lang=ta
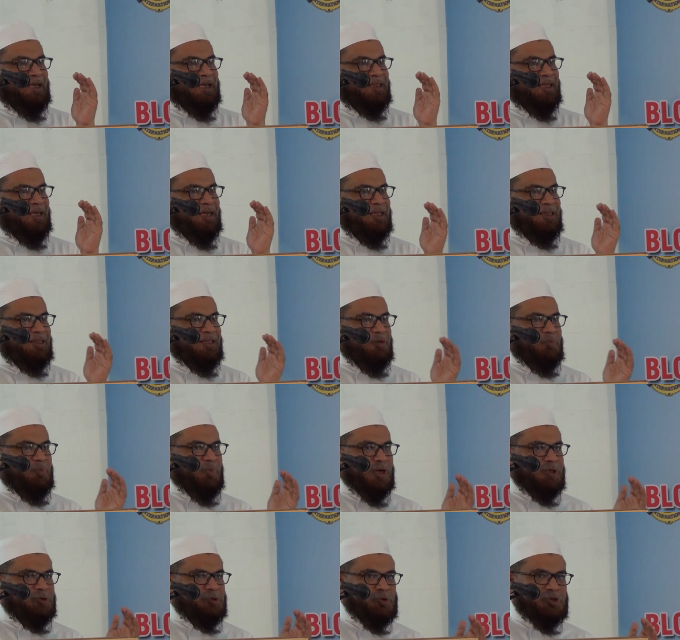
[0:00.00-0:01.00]
இதயத்தை
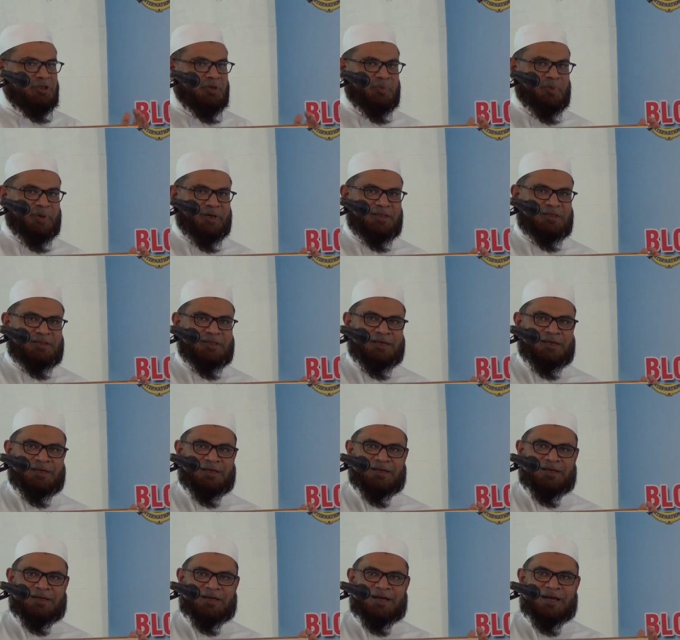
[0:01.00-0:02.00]
பரிசுத்தப்படுத்தி
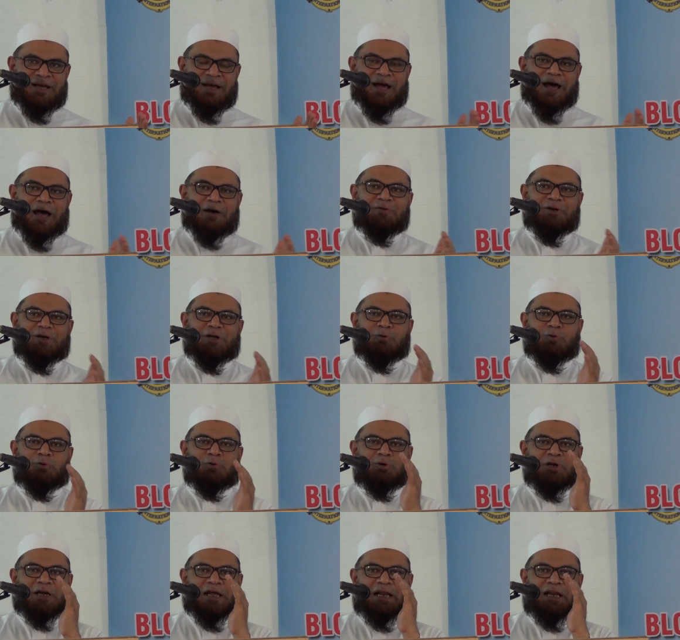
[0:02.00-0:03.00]
அவனை
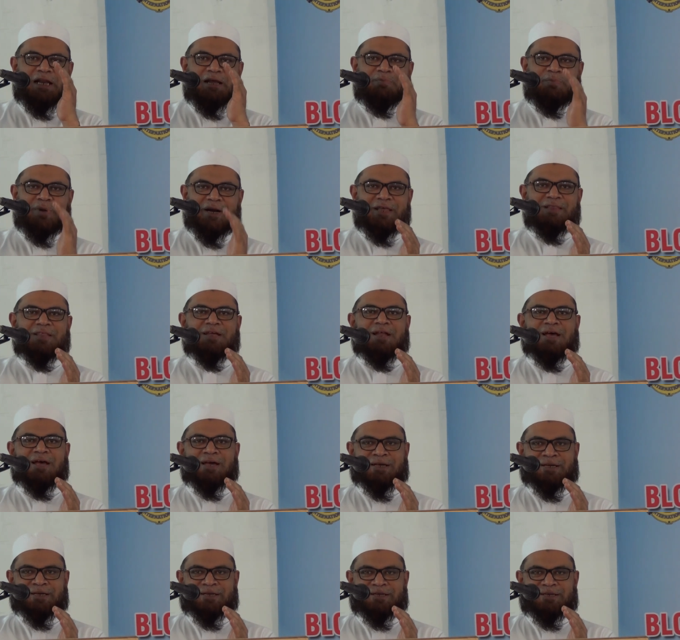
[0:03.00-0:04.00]
ஒரு நல்ல
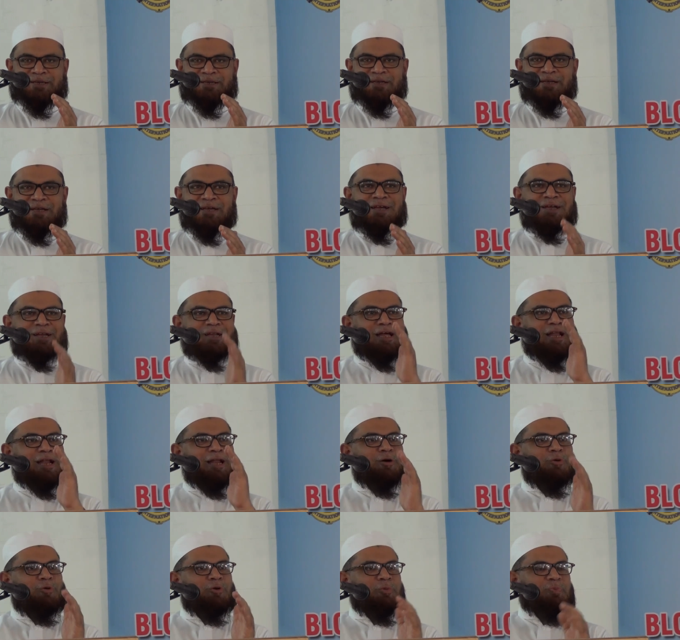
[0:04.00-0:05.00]
மனிதனாக
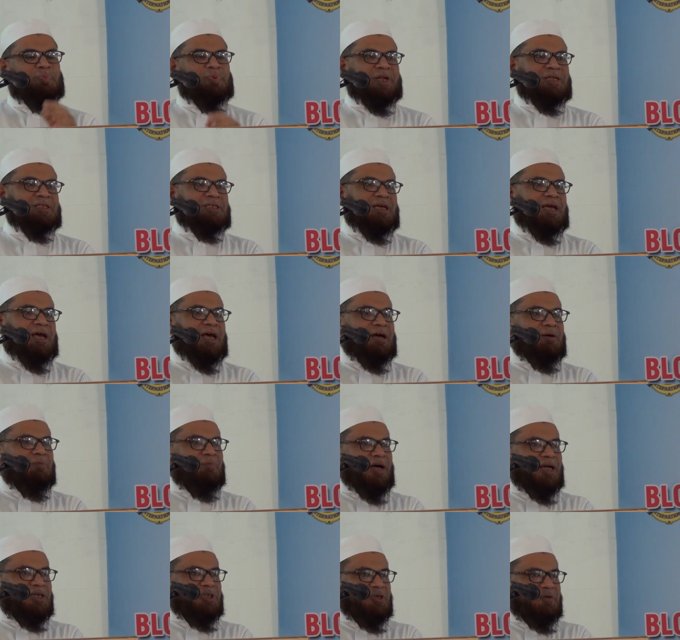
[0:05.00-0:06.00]
நல்ல ஒரு பிரஜையாக
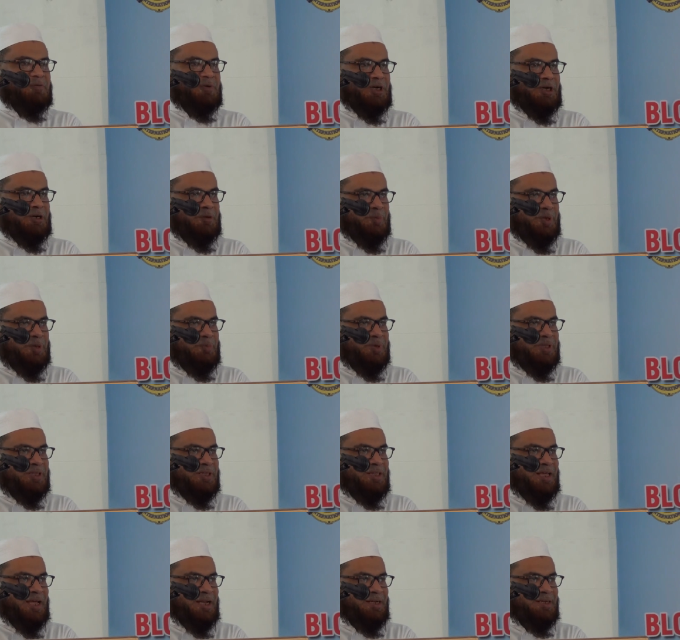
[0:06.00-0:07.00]
மாற்ற வேண்டும்
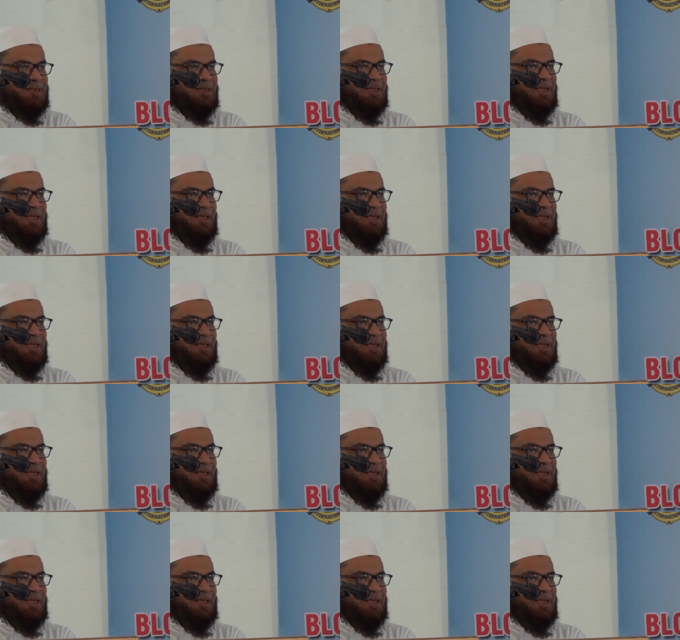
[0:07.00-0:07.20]
என்பதுதான்